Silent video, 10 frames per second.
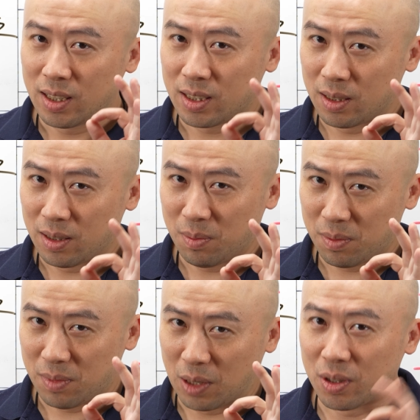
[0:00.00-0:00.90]
是
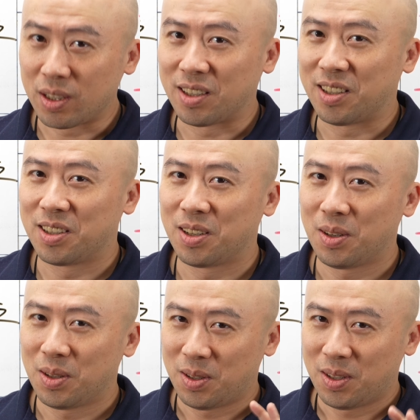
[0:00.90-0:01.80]
没问题的。
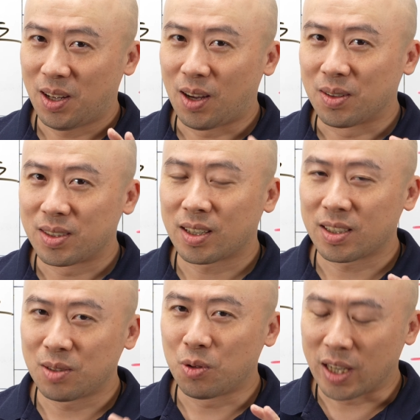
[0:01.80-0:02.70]
好，这个
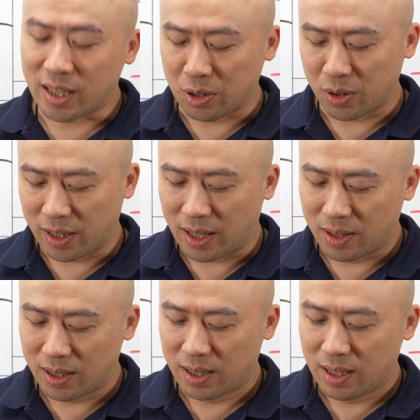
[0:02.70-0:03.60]
是我可以感觉得到。
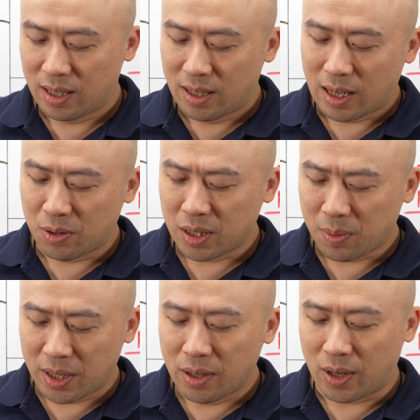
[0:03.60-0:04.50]
他说这个
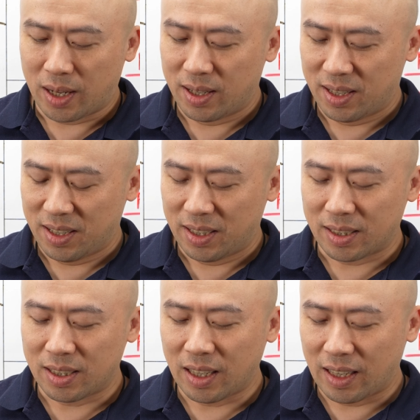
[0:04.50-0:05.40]
朋友啊，也
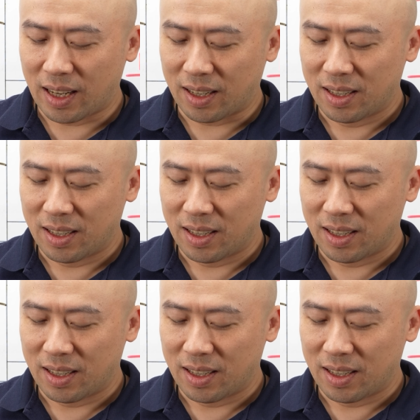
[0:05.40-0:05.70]
是一样，